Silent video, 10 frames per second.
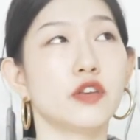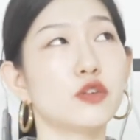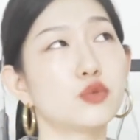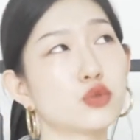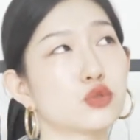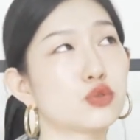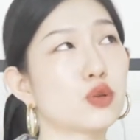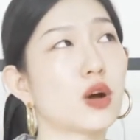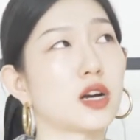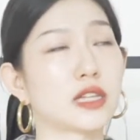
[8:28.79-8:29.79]
因为如果出
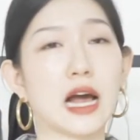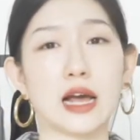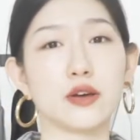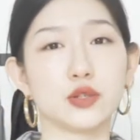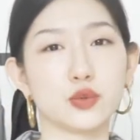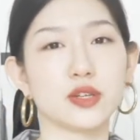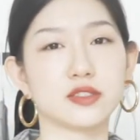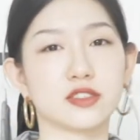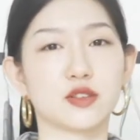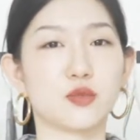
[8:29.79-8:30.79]
的话，可能还有一段
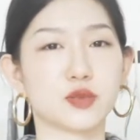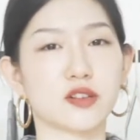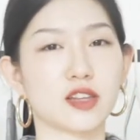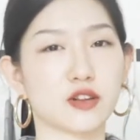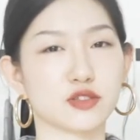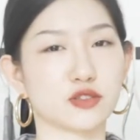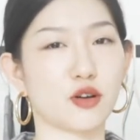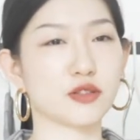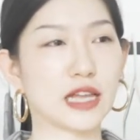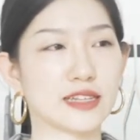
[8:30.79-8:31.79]
时间，我不知道到时
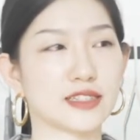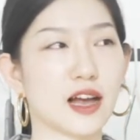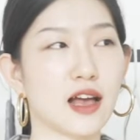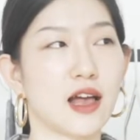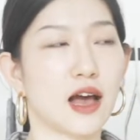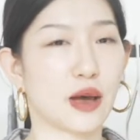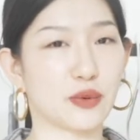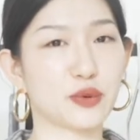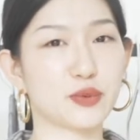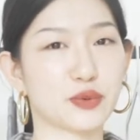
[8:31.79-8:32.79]
候大家还
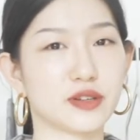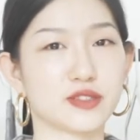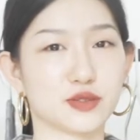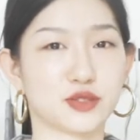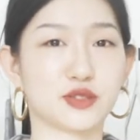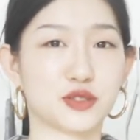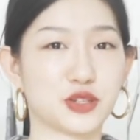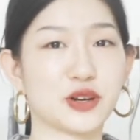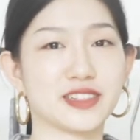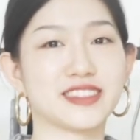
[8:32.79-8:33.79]
会不会就是
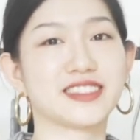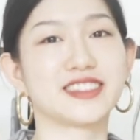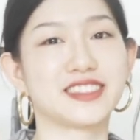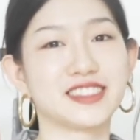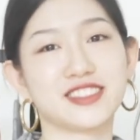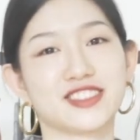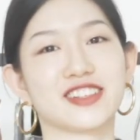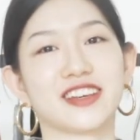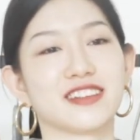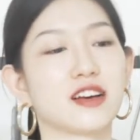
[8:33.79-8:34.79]
穿丝巾之
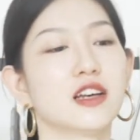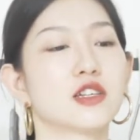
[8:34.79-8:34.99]
类的，